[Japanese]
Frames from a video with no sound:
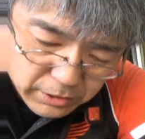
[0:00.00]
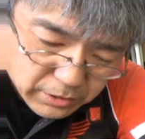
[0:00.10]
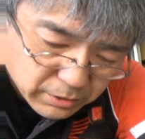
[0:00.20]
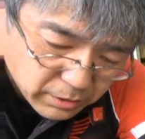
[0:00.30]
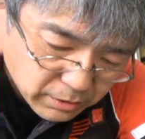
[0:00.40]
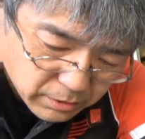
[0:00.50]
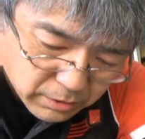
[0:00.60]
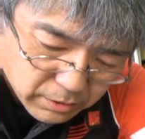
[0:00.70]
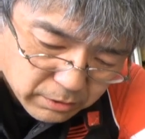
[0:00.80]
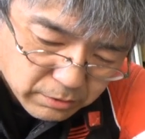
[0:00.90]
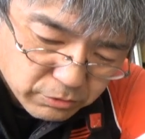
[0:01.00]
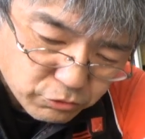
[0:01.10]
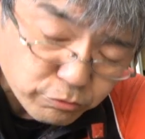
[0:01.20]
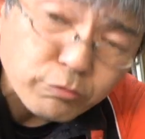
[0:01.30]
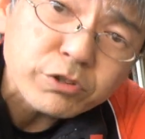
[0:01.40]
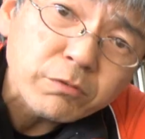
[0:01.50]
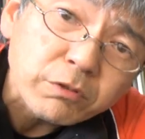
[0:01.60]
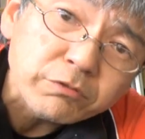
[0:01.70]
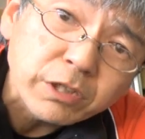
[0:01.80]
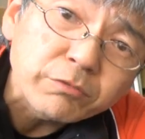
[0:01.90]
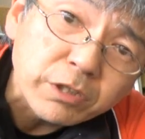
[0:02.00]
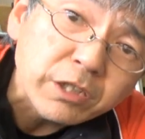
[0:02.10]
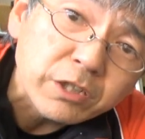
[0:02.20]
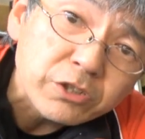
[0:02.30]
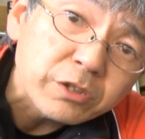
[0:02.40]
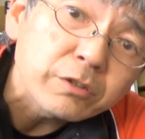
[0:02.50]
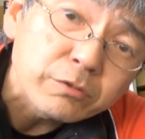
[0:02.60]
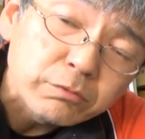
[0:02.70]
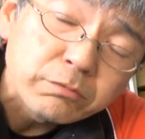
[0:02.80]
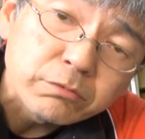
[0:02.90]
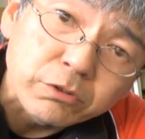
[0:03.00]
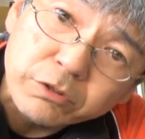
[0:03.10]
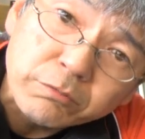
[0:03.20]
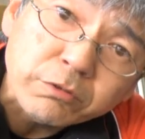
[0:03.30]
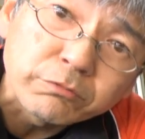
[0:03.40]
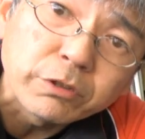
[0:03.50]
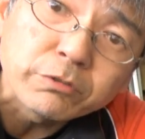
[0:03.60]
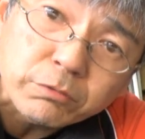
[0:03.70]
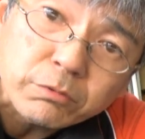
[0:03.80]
してね中国製悪くないよねって話してた全然悪くないよ